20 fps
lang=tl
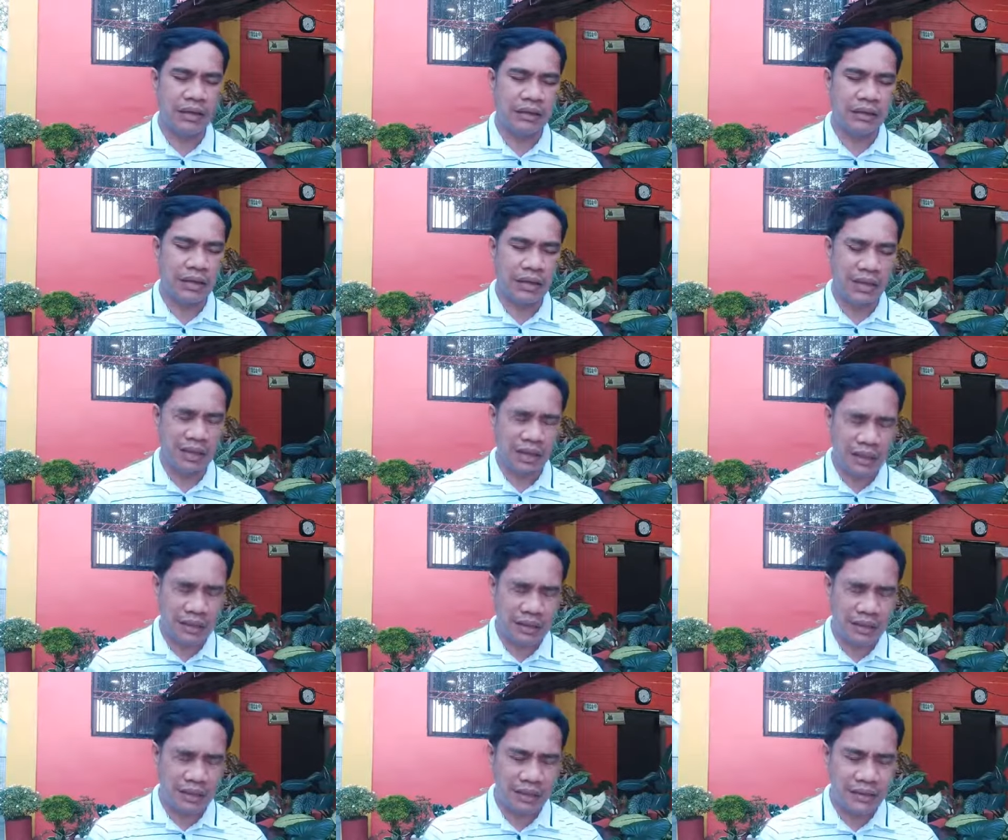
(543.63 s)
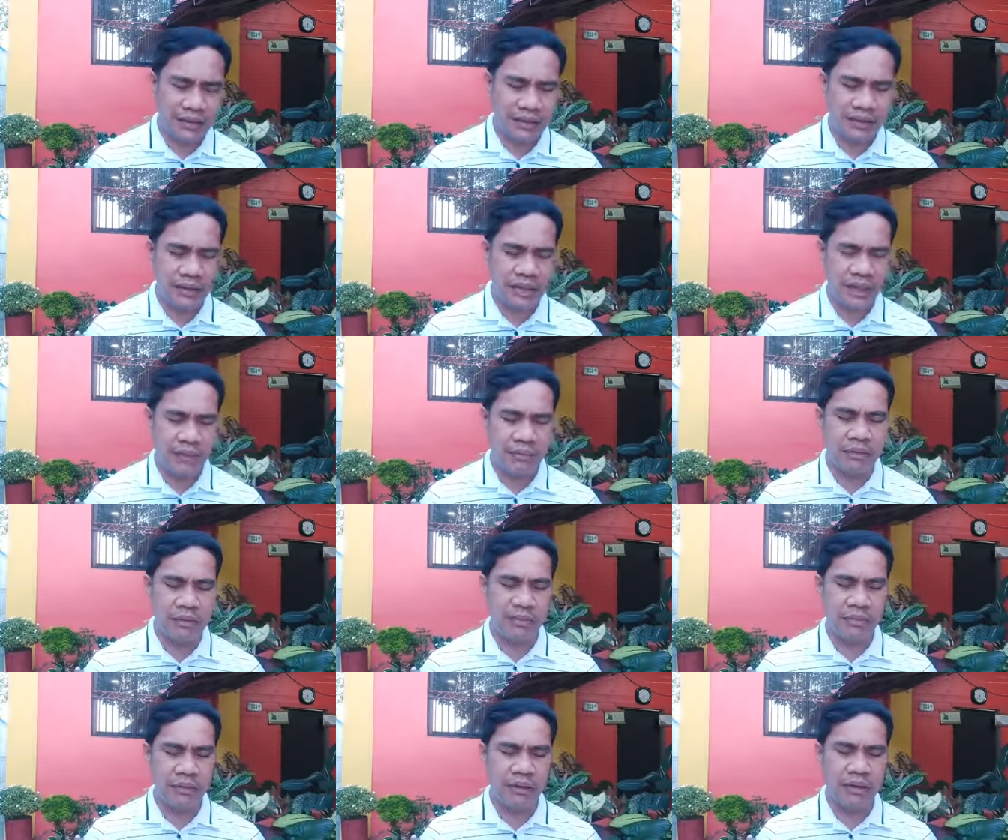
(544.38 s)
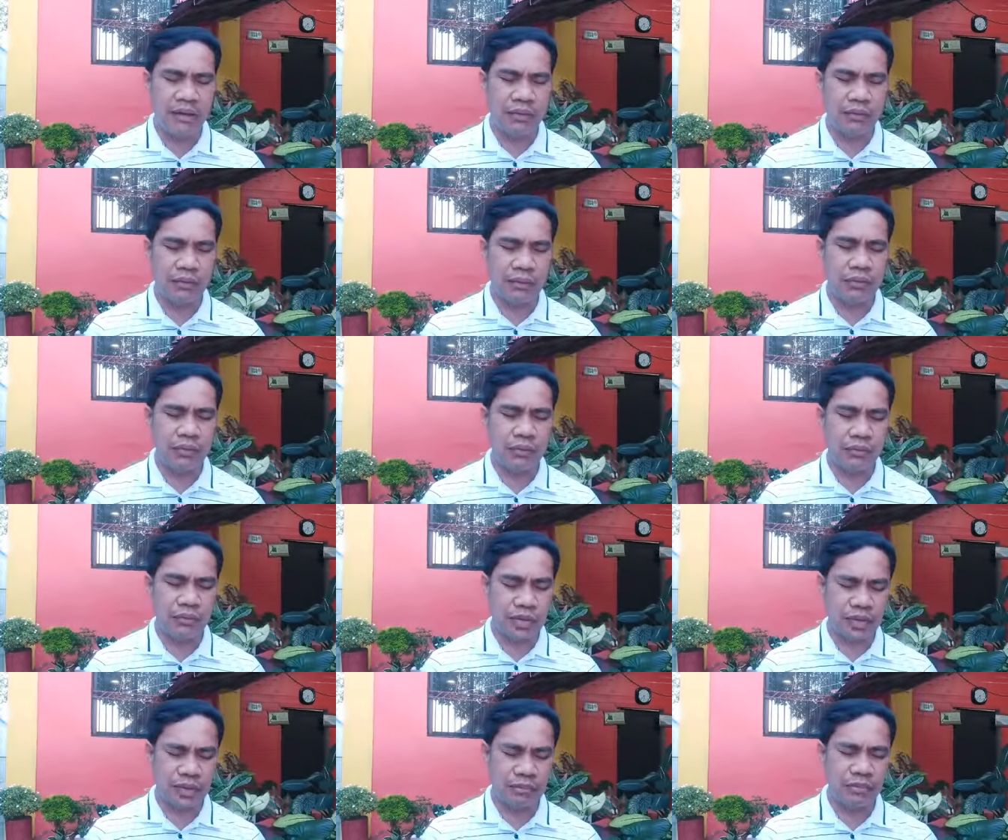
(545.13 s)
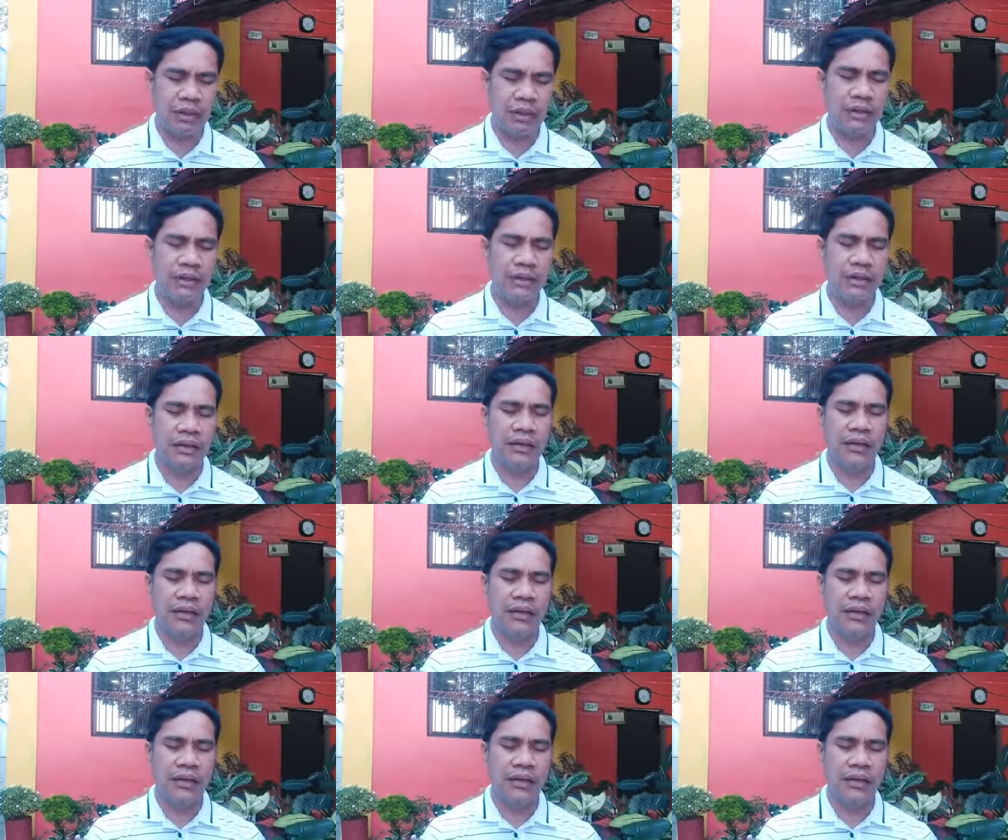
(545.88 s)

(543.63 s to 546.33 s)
talakayin, sa aming mga pag-uusapan.